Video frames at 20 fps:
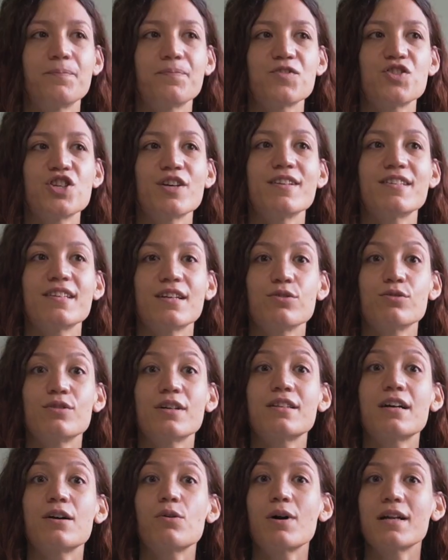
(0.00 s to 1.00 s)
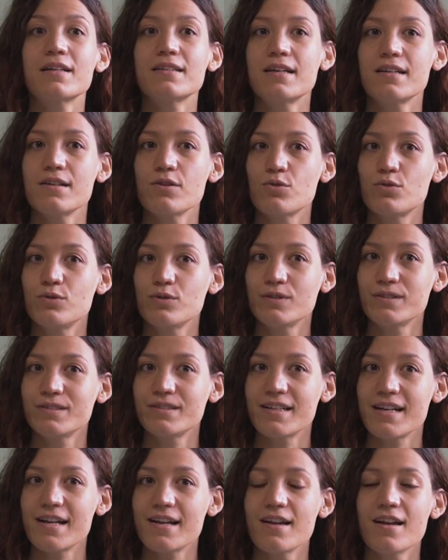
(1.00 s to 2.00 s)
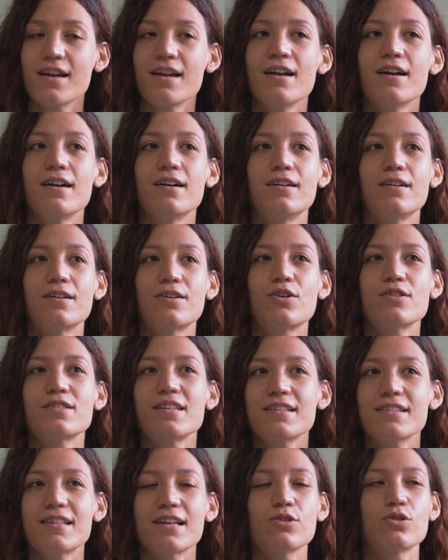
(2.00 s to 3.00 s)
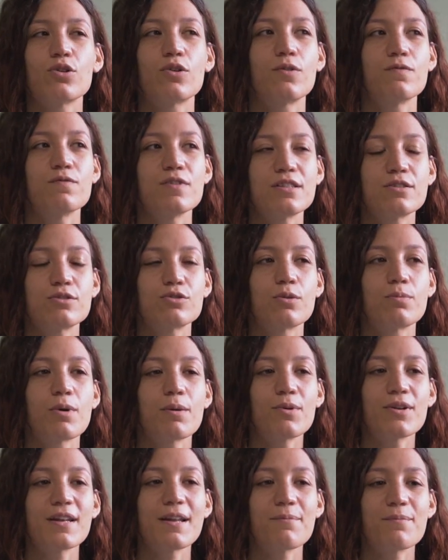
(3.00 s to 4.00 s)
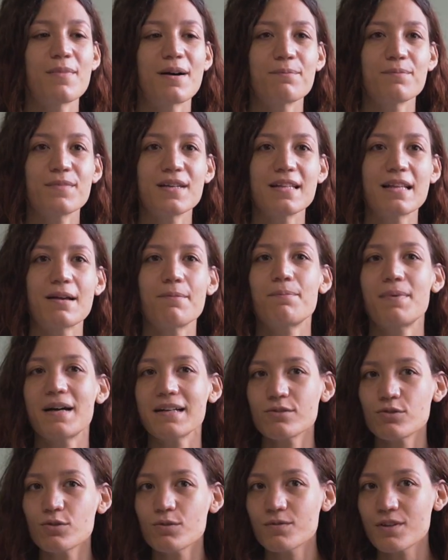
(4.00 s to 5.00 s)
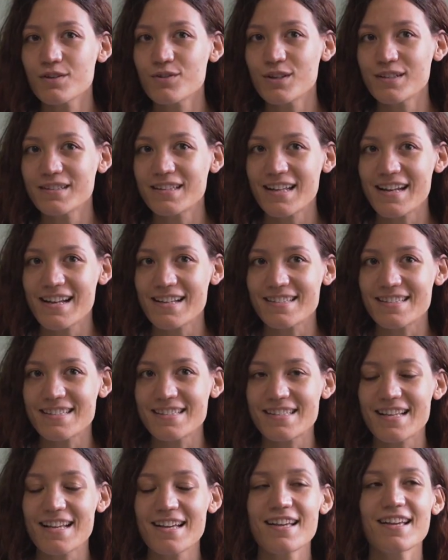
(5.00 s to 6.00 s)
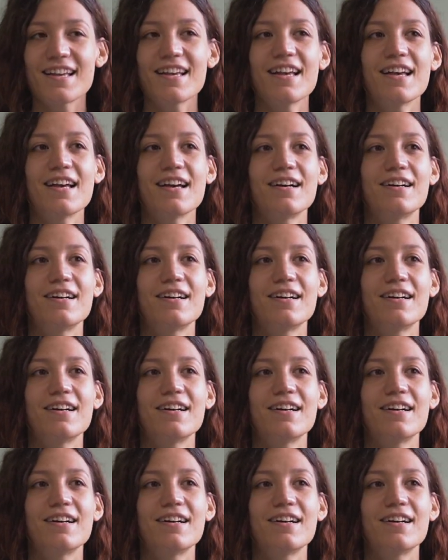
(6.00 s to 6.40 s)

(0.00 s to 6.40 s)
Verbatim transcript: Ci avete aiutato a guardare oltre. Uh, cosa intendo? Ho visto proprio nei bambini, a parte un vivo interesse, uh,